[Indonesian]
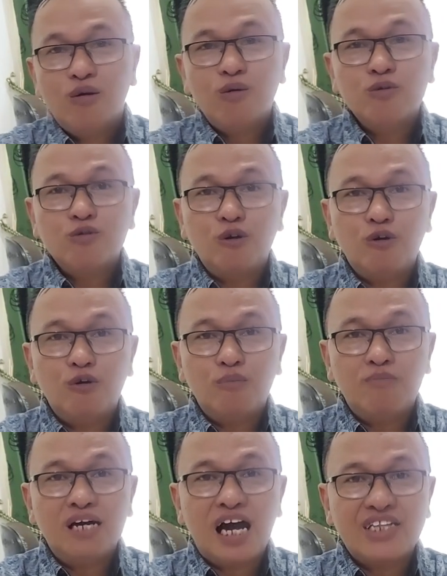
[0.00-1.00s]
untuk
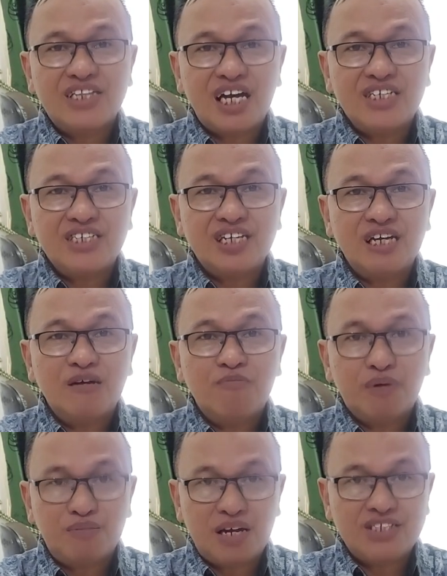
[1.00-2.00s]
mengatasi
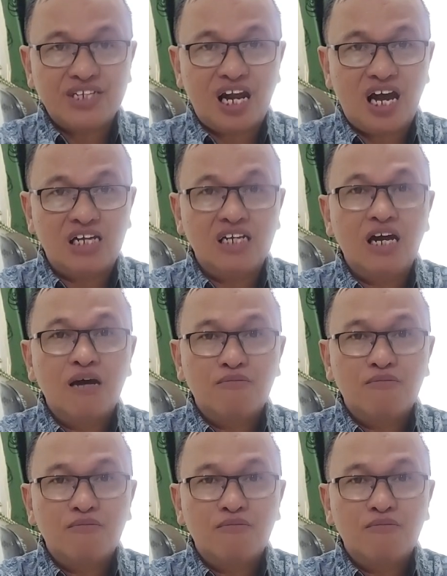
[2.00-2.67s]
permasalahan